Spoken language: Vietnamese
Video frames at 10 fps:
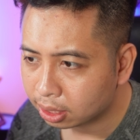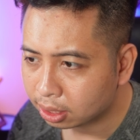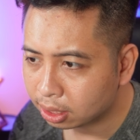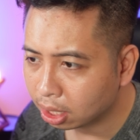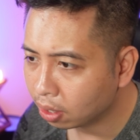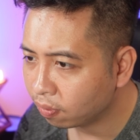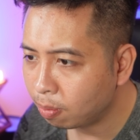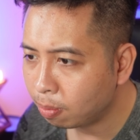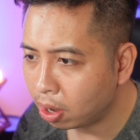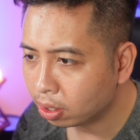chơi kiểu
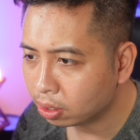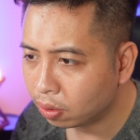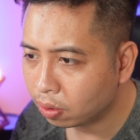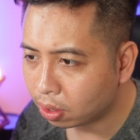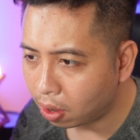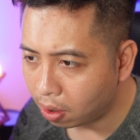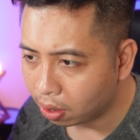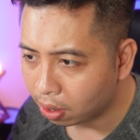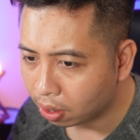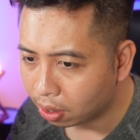foam bot cho nó nổ to
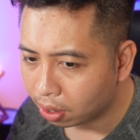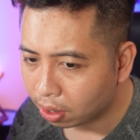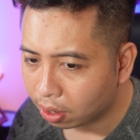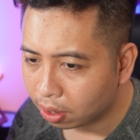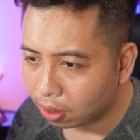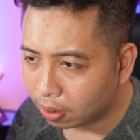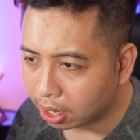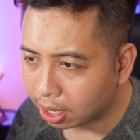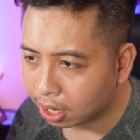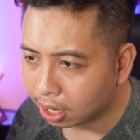
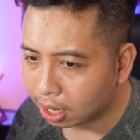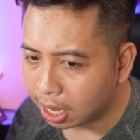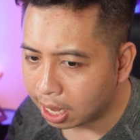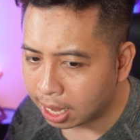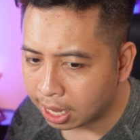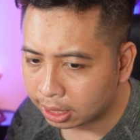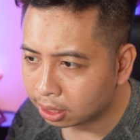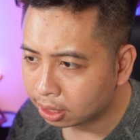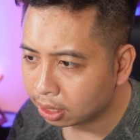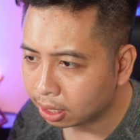hoặc là
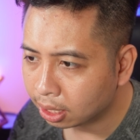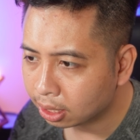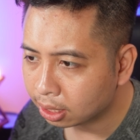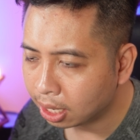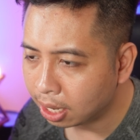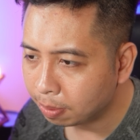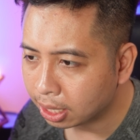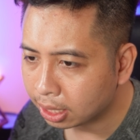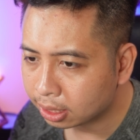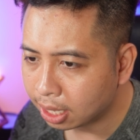chơi ờ, thêm
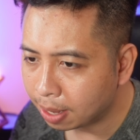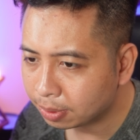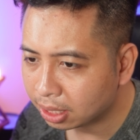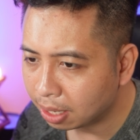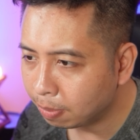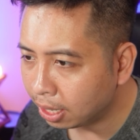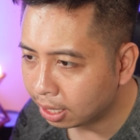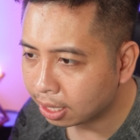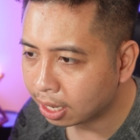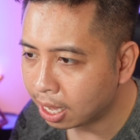cả stab
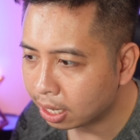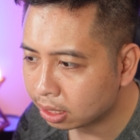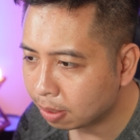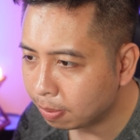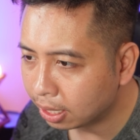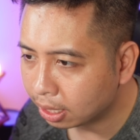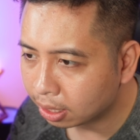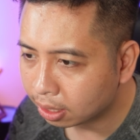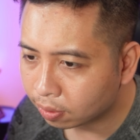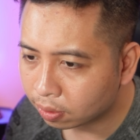stabi chẳng hạn stabi thì
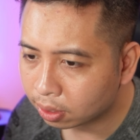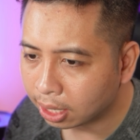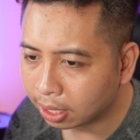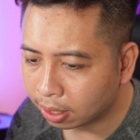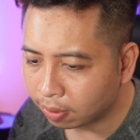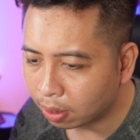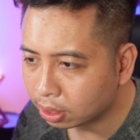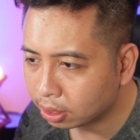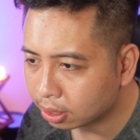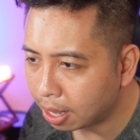cái
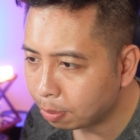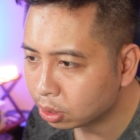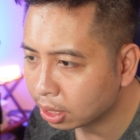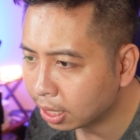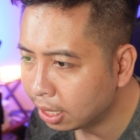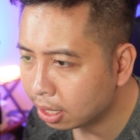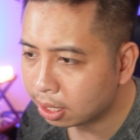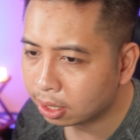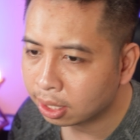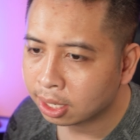housing stab nó sẽ kín
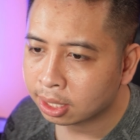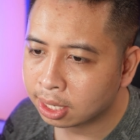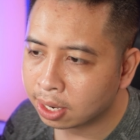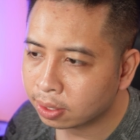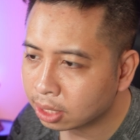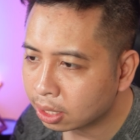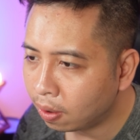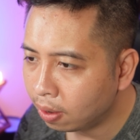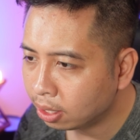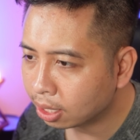hơn tiếng nó sẽ
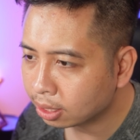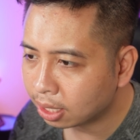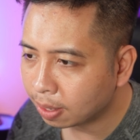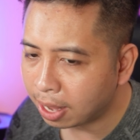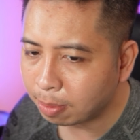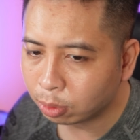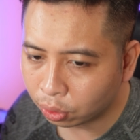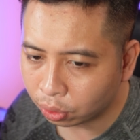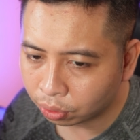to hơn các stab khác một chút